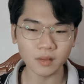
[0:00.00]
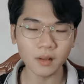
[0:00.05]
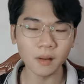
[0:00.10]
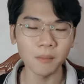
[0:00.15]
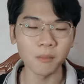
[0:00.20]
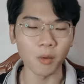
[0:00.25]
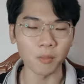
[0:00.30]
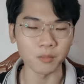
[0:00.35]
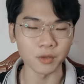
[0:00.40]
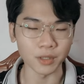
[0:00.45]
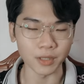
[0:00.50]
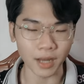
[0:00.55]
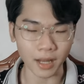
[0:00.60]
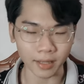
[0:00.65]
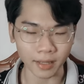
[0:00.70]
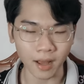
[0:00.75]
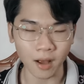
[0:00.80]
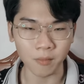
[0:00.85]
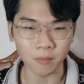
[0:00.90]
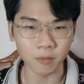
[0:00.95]
Một người
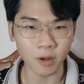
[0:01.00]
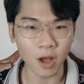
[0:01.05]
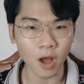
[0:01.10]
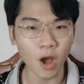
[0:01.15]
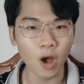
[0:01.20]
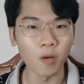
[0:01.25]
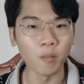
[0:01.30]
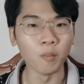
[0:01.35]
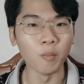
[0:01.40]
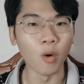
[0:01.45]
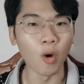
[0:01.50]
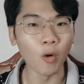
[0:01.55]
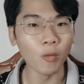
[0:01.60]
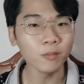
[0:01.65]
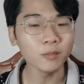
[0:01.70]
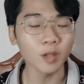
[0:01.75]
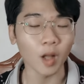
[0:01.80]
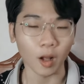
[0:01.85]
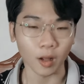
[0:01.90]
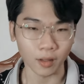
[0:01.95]
đàn ông
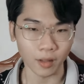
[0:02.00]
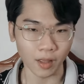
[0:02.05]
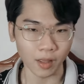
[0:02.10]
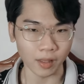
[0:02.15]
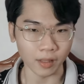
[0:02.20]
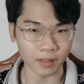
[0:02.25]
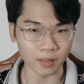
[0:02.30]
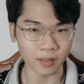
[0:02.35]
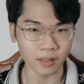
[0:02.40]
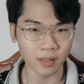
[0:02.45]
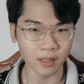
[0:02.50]
muốn thực hiện